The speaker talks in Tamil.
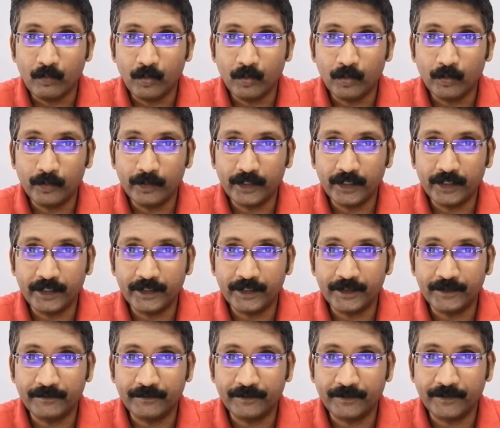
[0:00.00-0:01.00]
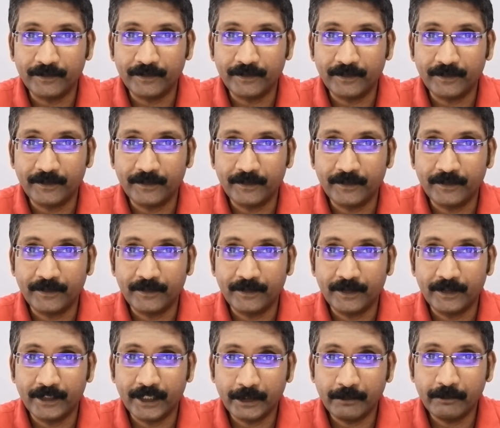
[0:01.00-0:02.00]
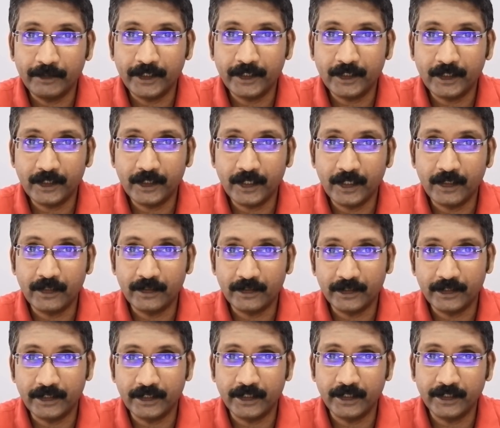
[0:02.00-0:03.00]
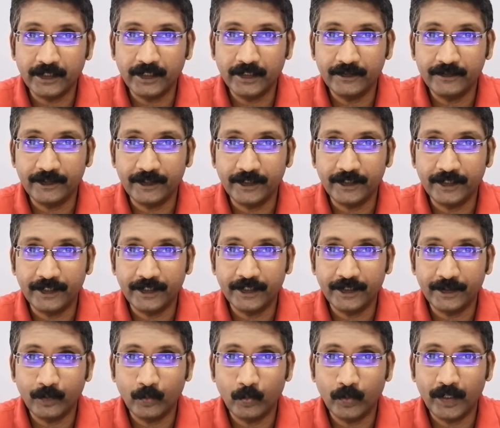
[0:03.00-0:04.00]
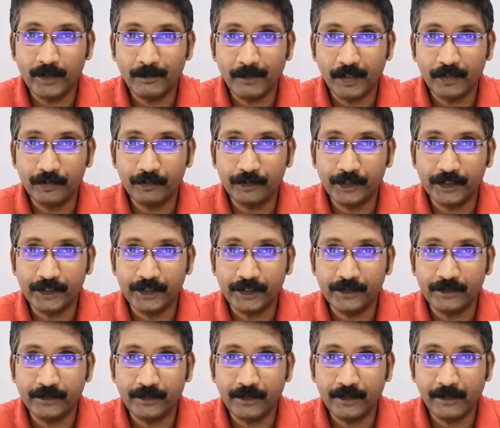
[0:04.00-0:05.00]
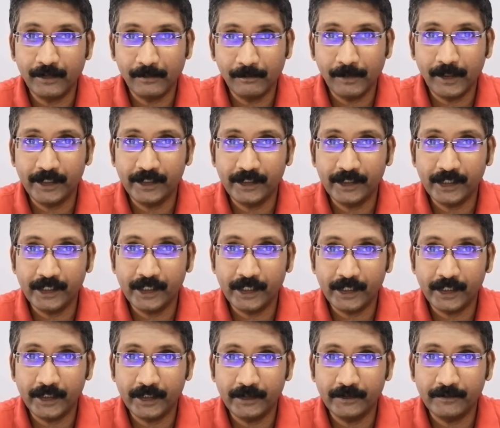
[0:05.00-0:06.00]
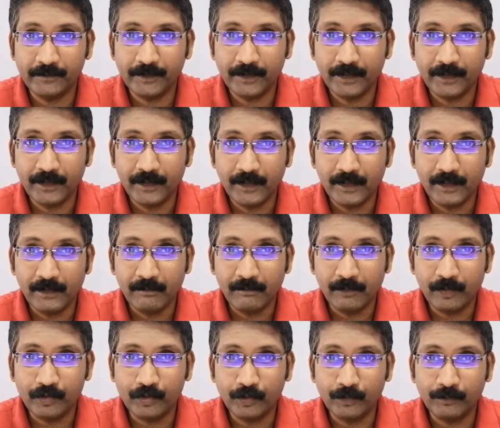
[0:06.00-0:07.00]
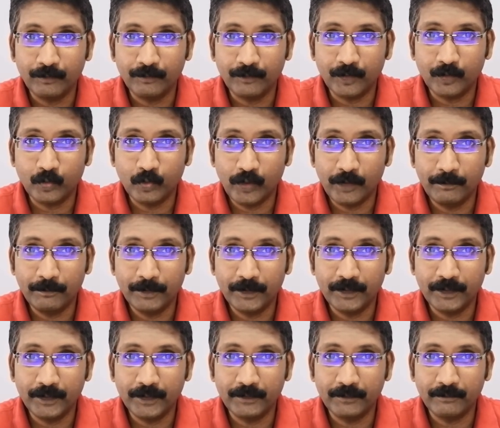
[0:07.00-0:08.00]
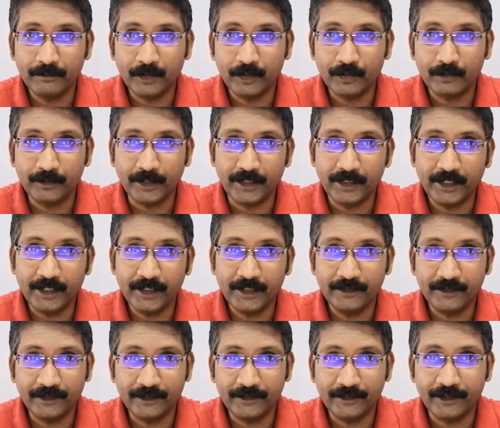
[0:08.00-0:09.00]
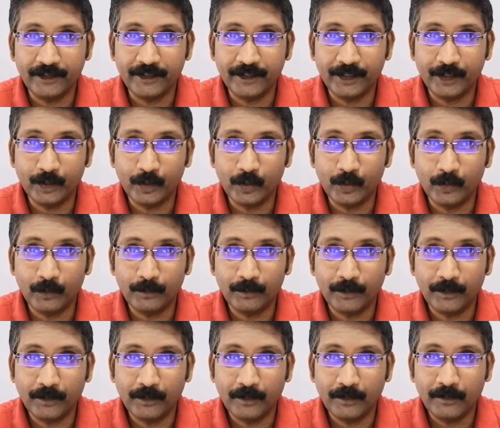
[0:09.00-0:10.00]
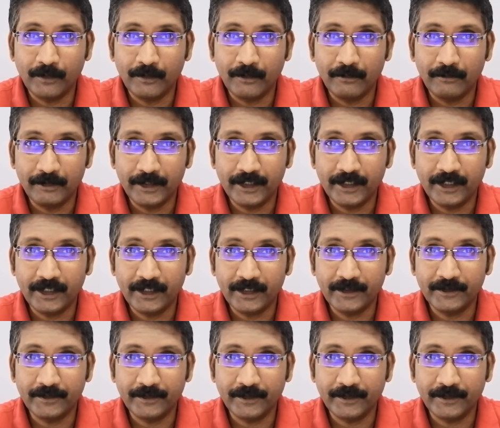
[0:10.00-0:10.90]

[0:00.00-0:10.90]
உங்களுடைய நடவடிக்கைகள் நீங்கள் என்னென்ன செய்கிறீங்க உடை மாற்றுவது படுக்கை அறை மற்றும் குளிப்பது மற்றும் என்னென்ன செய்கிறீங்களோ வீட்டில்